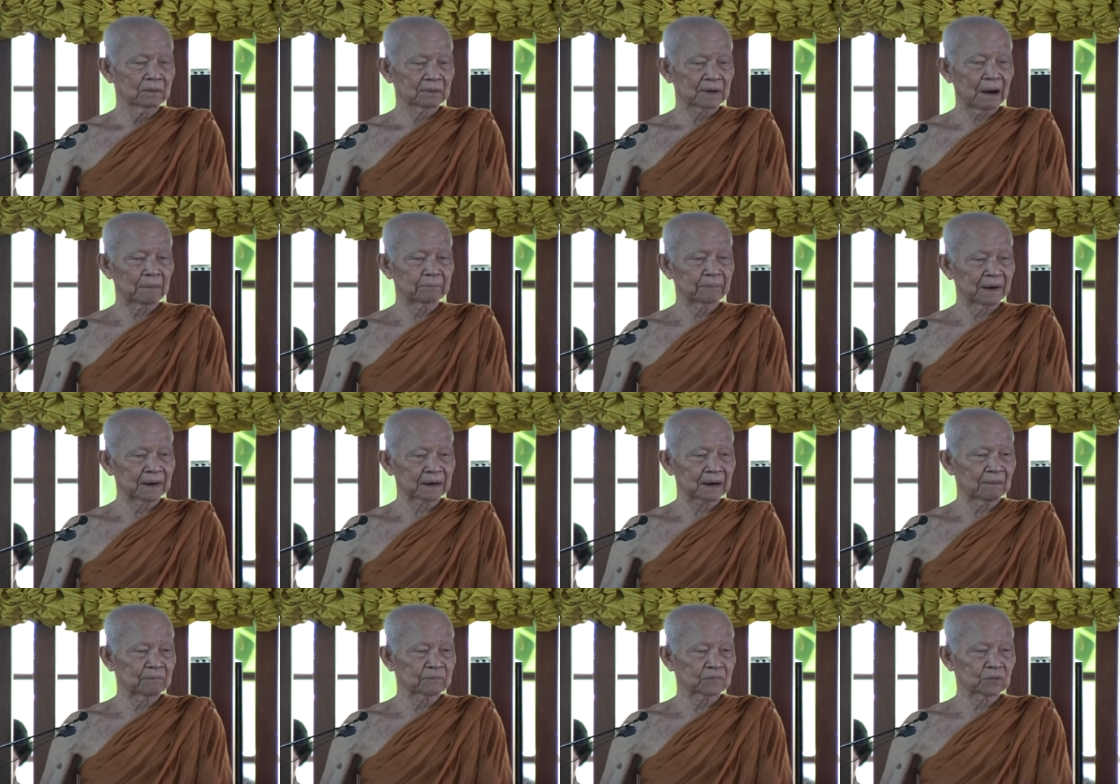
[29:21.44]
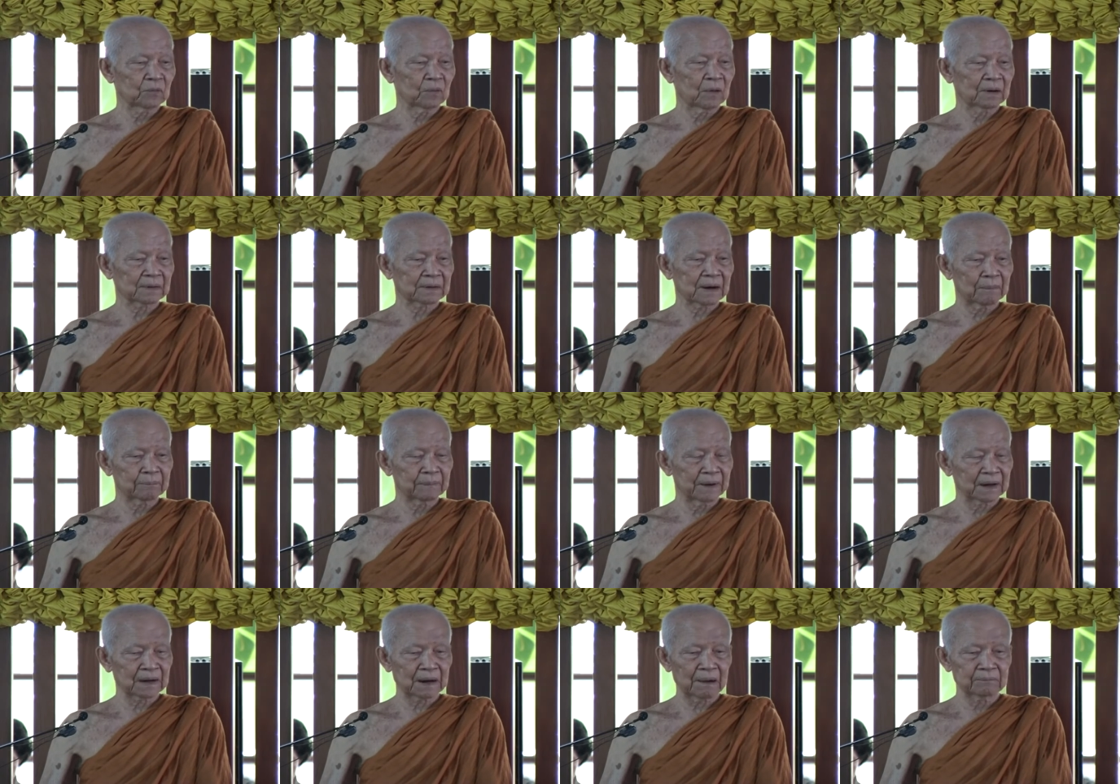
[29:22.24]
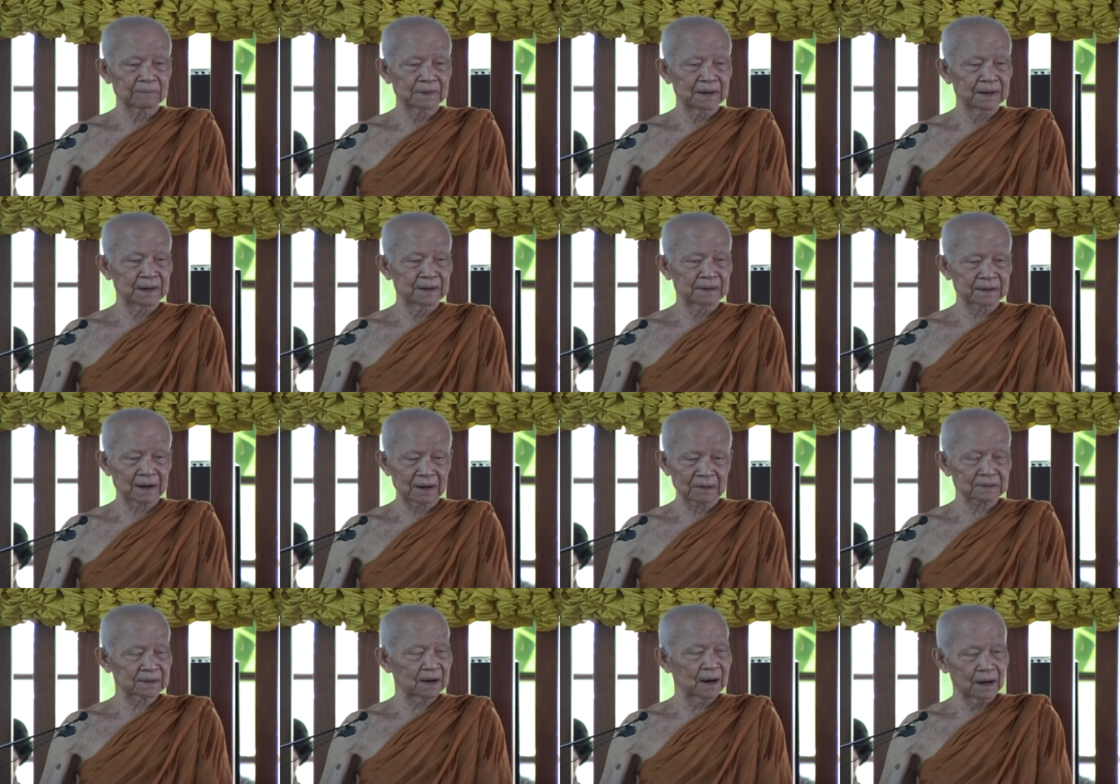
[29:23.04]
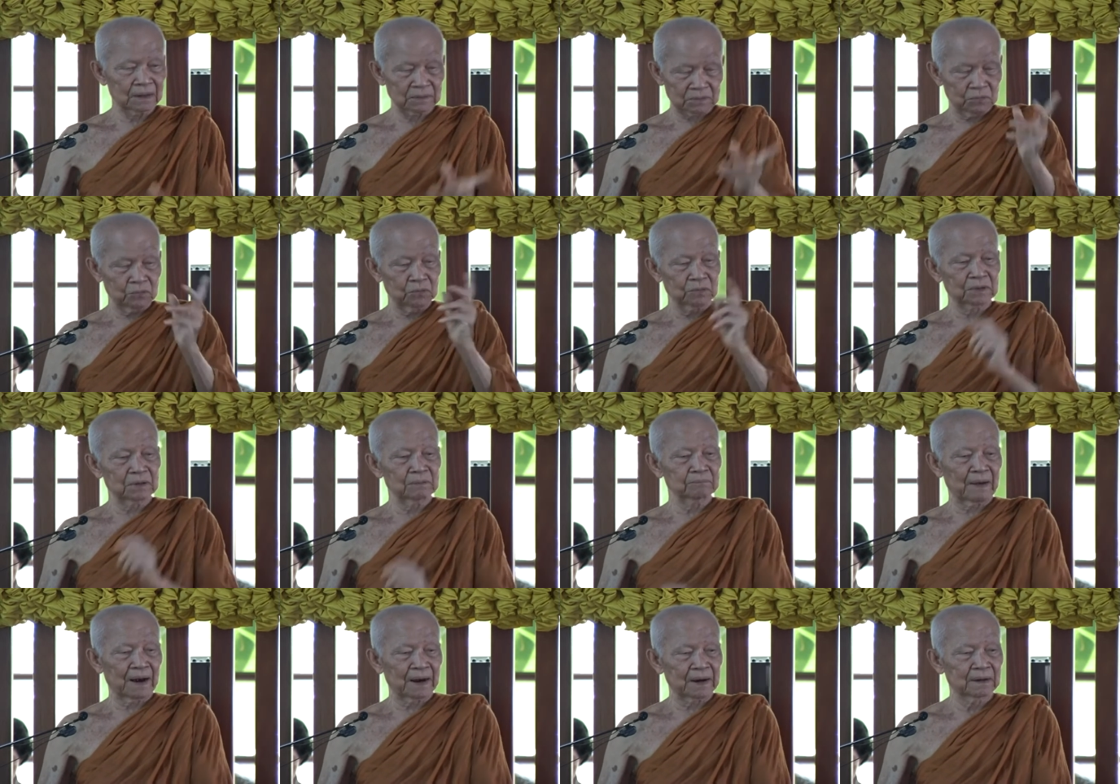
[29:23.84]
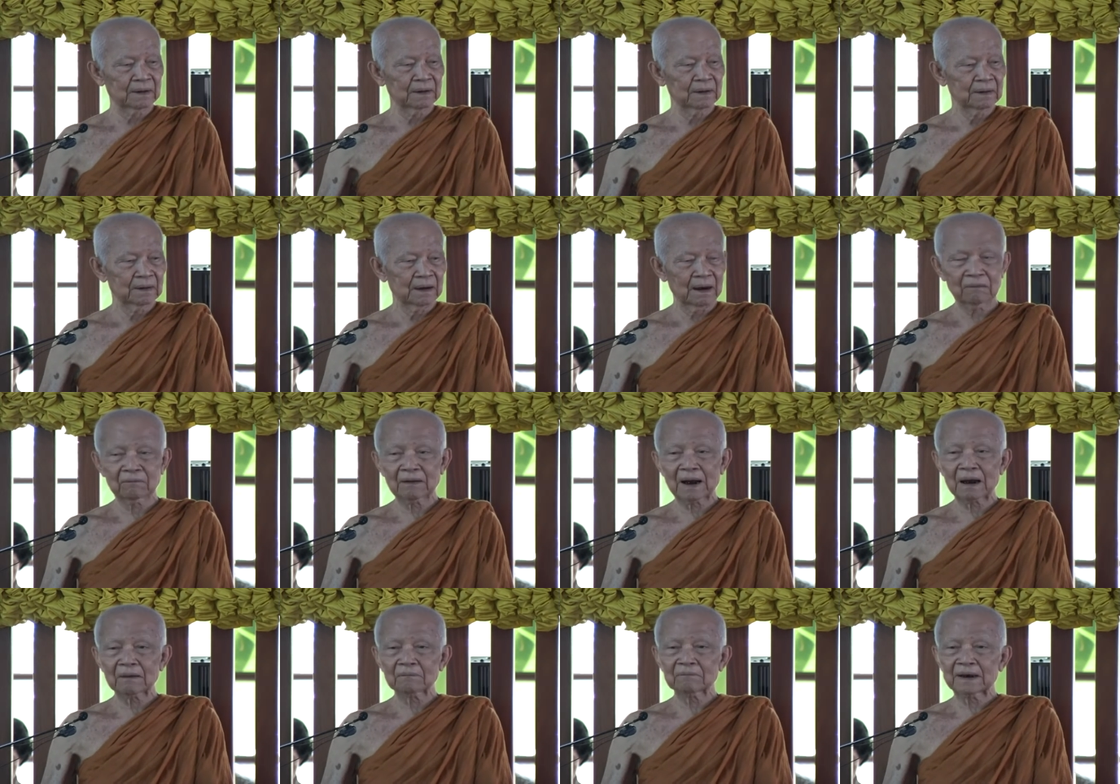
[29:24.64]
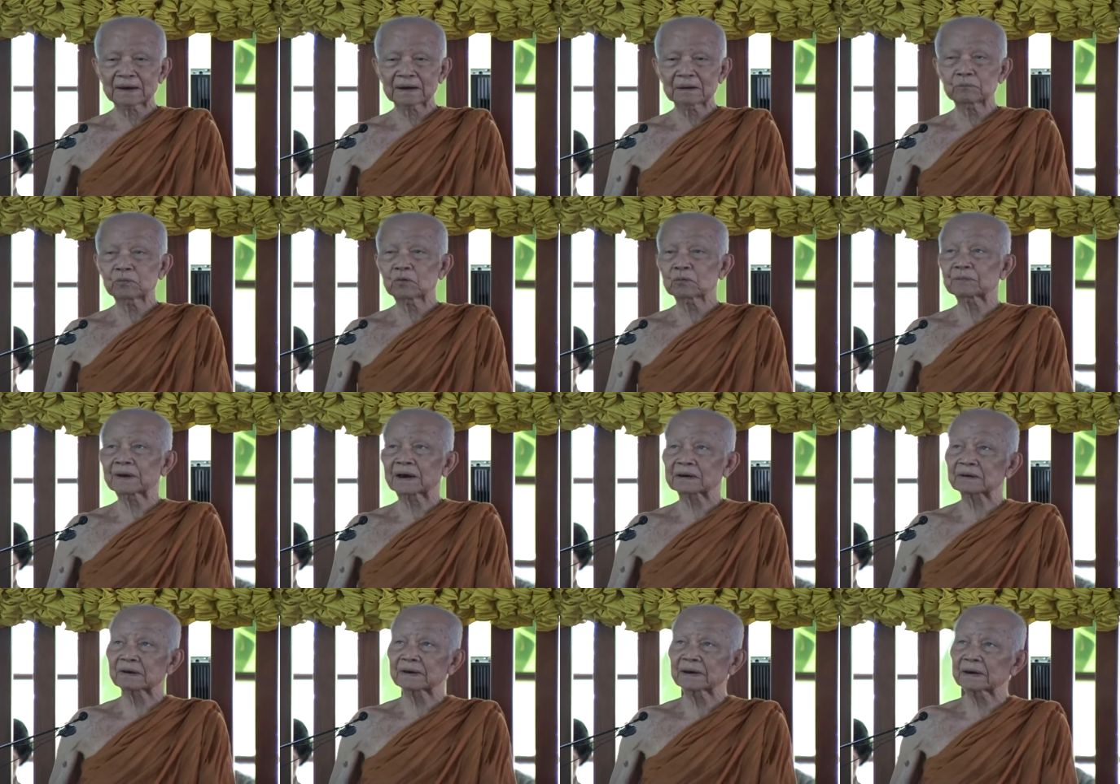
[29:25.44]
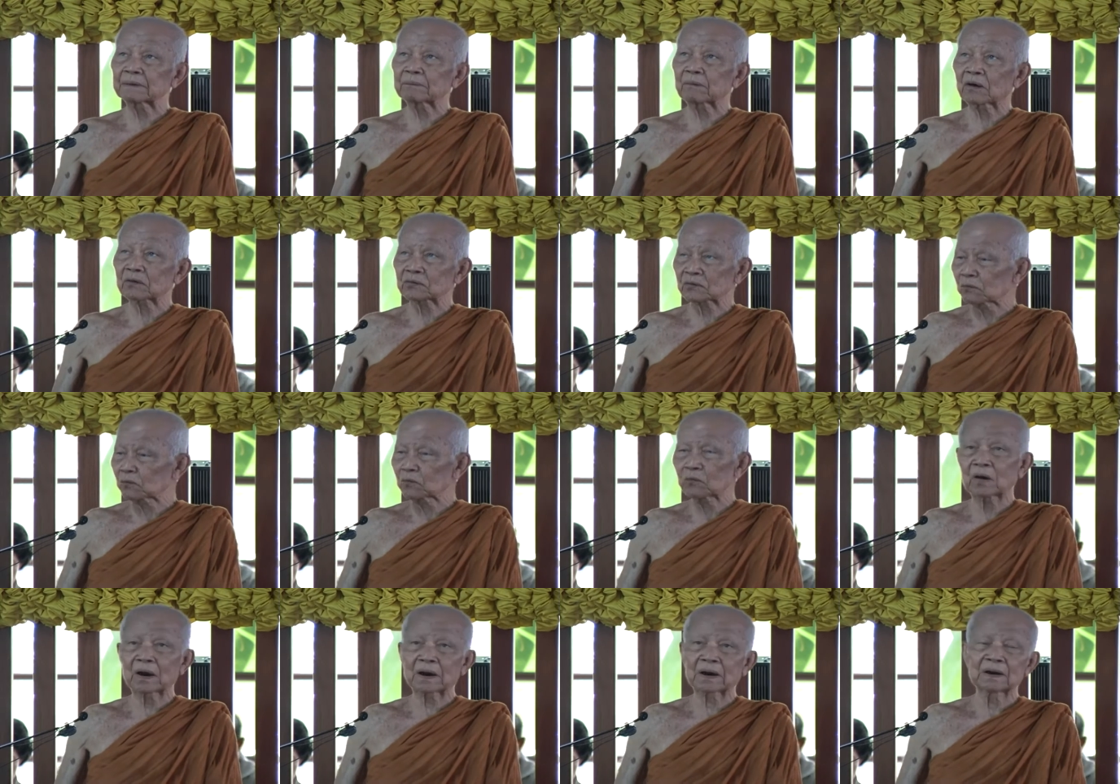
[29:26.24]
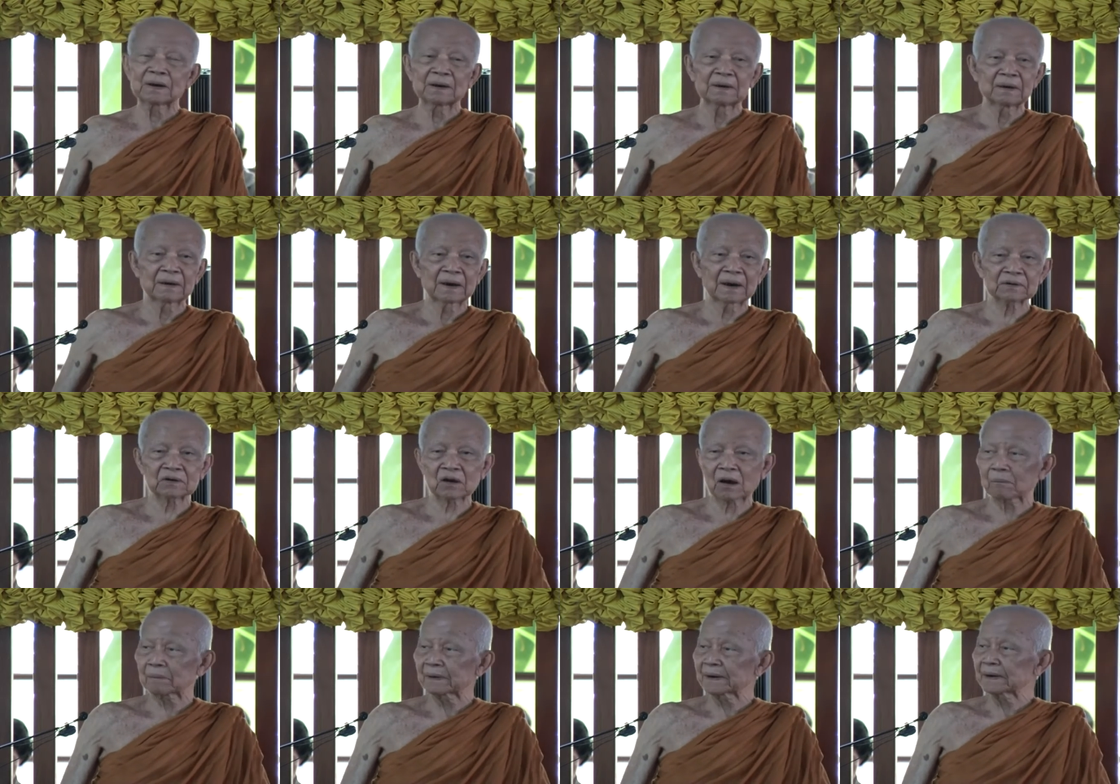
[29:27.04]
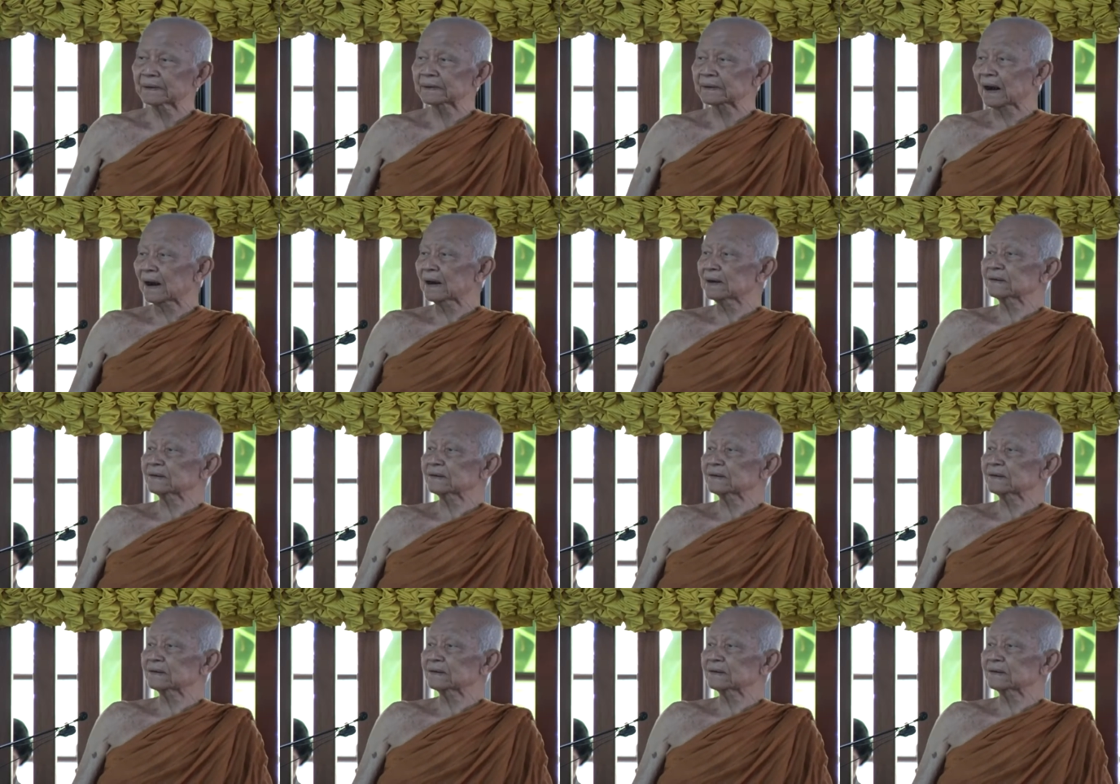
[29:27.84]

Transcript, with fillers: ถ้าเป็นกรรมชั่วถ้าเป็นกรรมดีจะเทิดทูนขึ้นไปเอาวะวันนี้พูดเพียงเท่านี้พอต้องปวดแล้วต่อวันนี้จะให้